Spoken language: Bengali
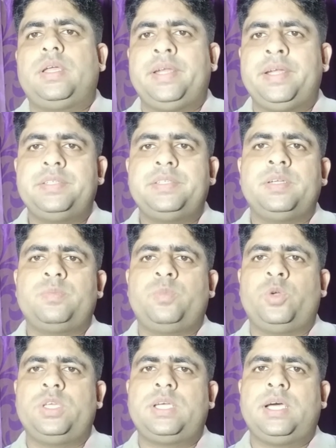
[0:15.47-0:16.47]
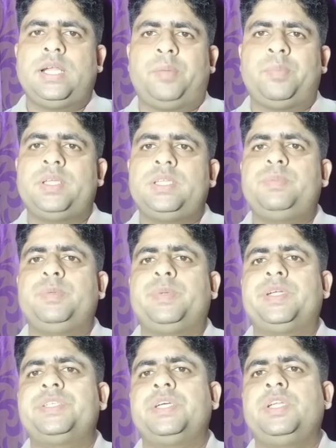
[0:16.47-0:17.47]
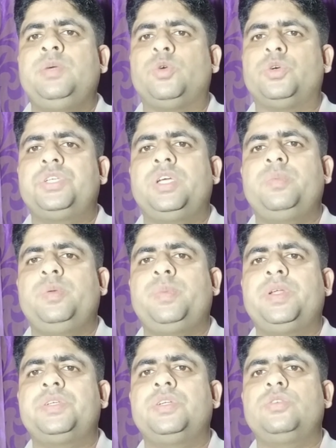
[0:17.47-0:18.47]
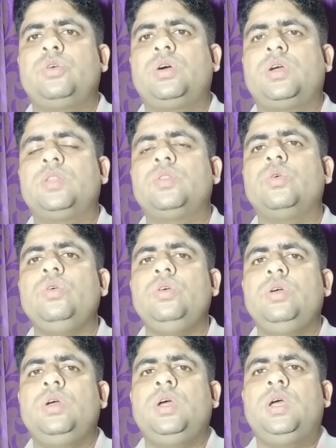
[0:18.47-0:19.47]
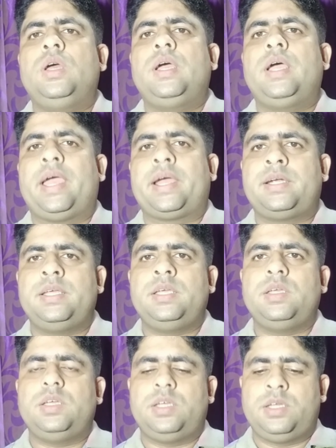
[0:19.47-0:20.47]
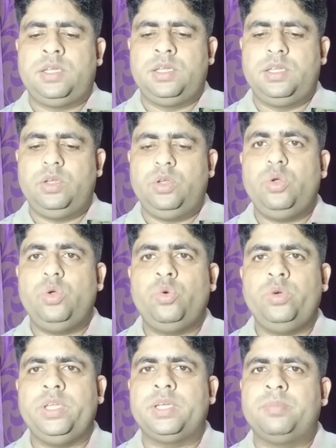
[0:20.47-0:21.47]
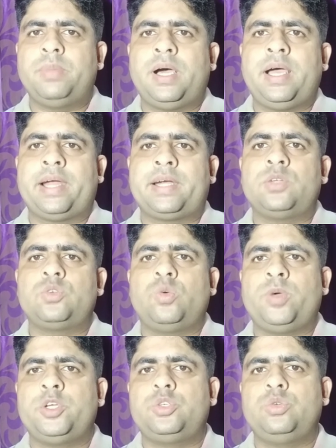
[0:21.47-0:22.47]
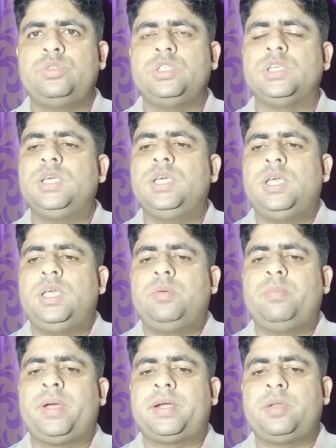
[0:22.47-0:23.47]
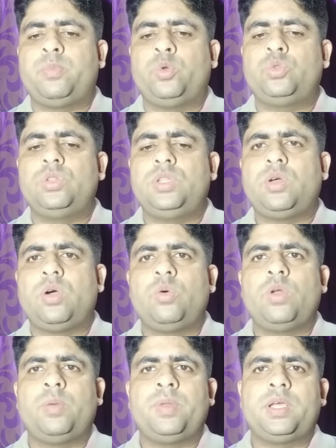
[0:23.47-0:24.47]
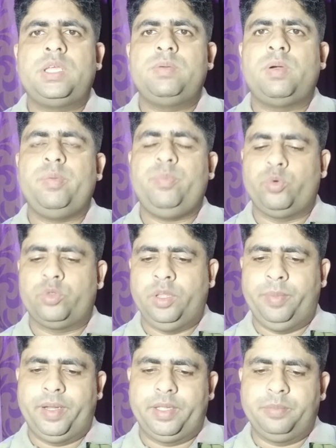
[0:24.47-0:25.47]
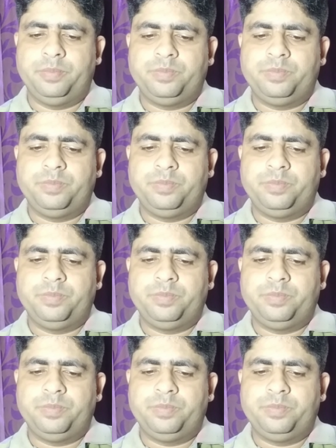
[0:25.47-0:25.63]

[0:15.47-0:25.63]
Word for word: নেট সেট পরীক্ষার আমরা যে প্রিপারেশন নেব সেই প্রিপারেশন সংক্রান্ত একটি রুটিন বা একটা সময়সূচি বা একটা পদ্ধতি কখন আমরা কিভাবে পড়তে পারি